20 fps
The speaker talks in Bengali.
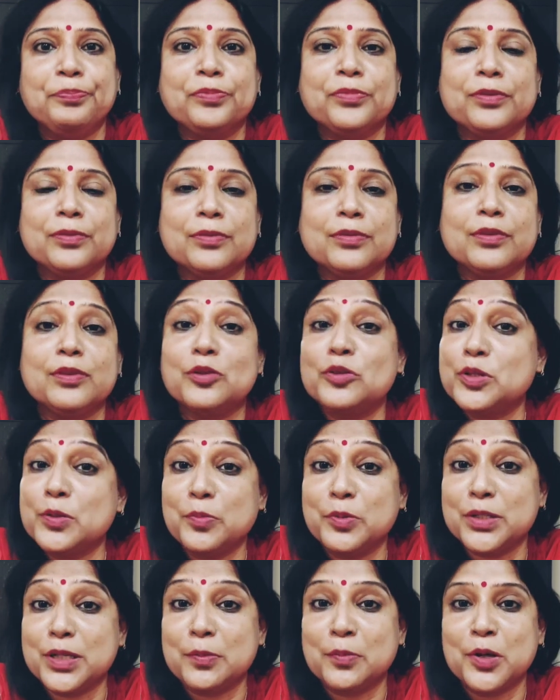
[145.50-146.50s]
হুম যে
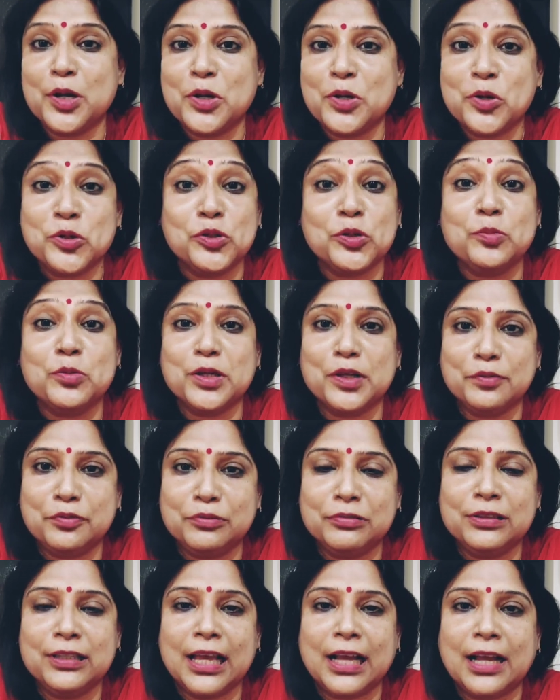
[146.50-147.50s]
বইটা বলে সূর্যমুখী
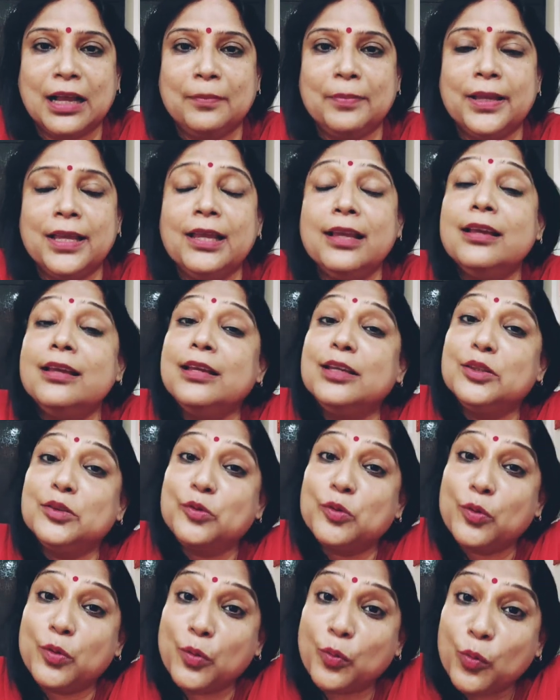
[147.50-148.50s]
ফুল দেখাবে
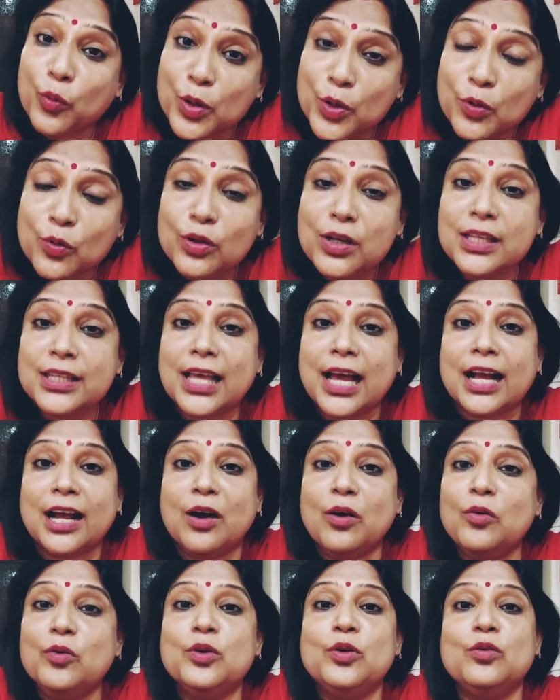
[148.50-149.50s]
তো ওইগুলি
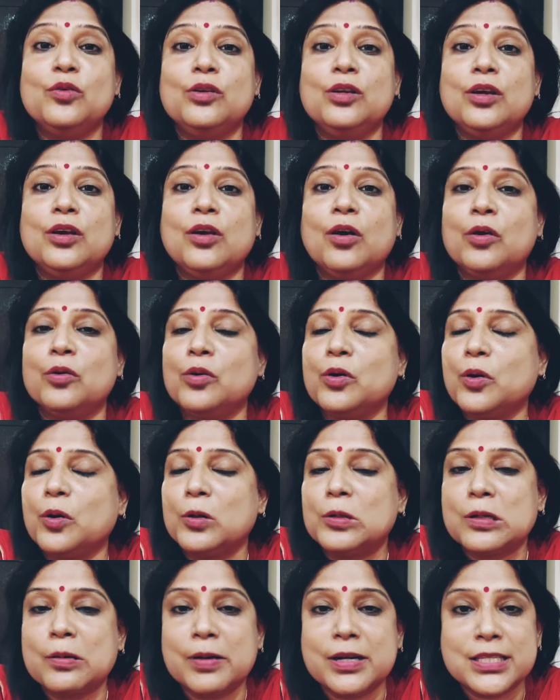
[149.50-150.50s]
দেখাও ওইগুলি করো
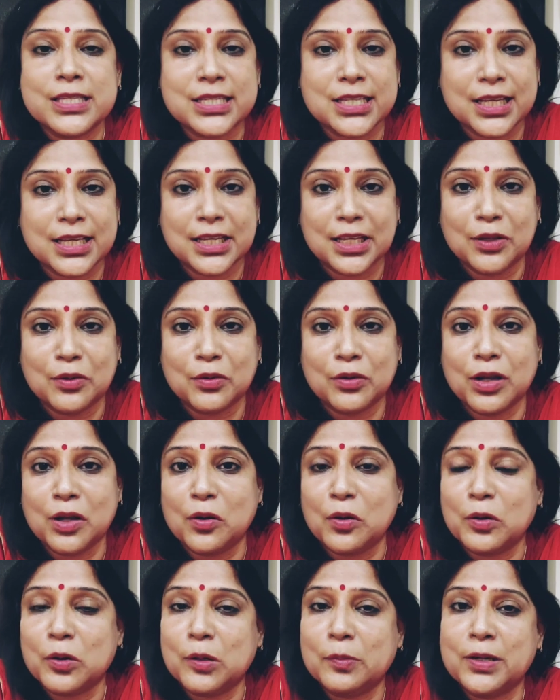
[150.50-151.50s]
কন্ট্রোভার্সি টেনে এনো না
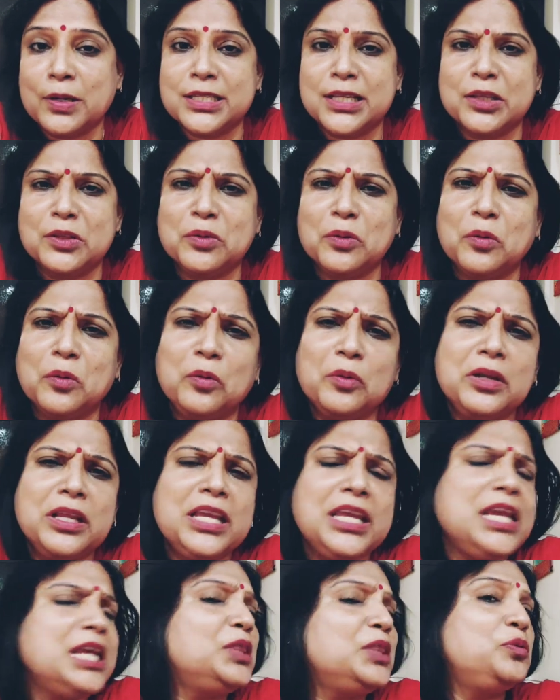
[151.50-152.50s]
কন্ট্রোভার্সি কিন্তু
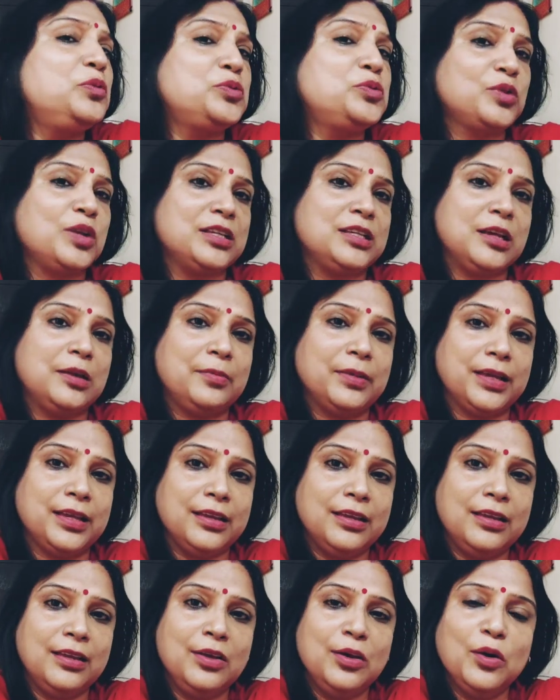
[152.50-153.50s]
অনেক দূর চলে যাবে
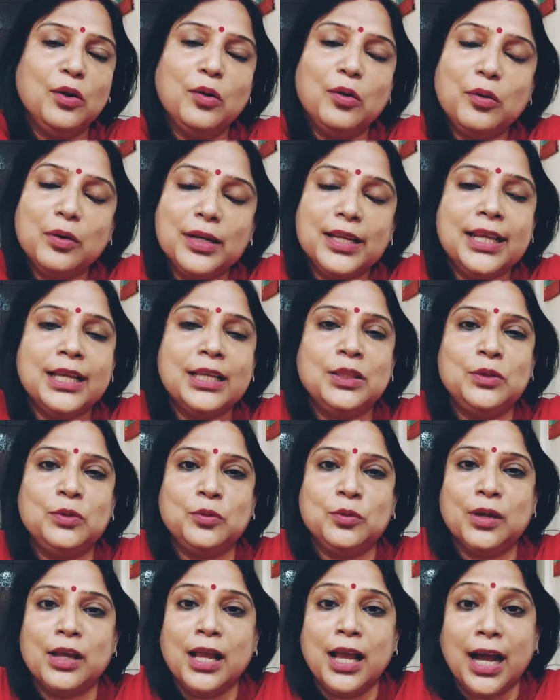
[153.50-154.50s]
অনেক
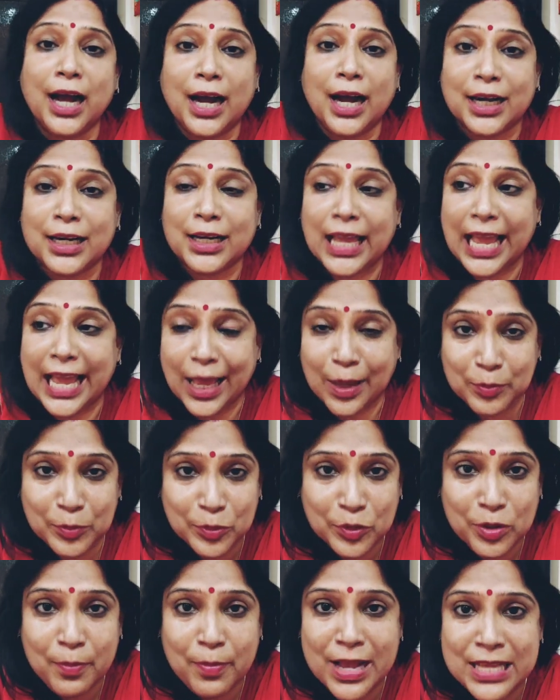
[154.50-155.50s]
দূর আর
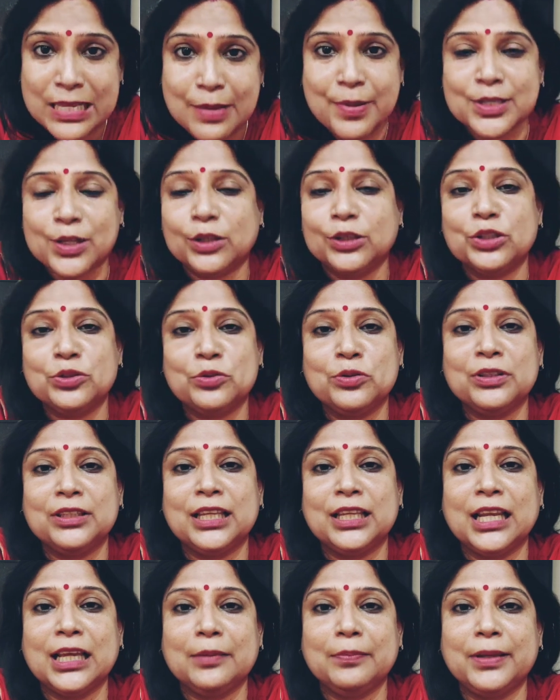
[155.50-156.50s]
এমন বাজে বাজে কথা শুনতে
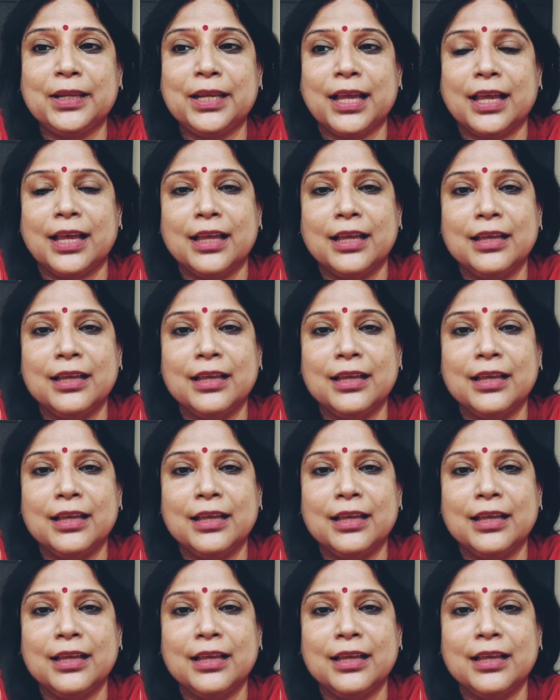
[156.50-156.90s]
লাগবে না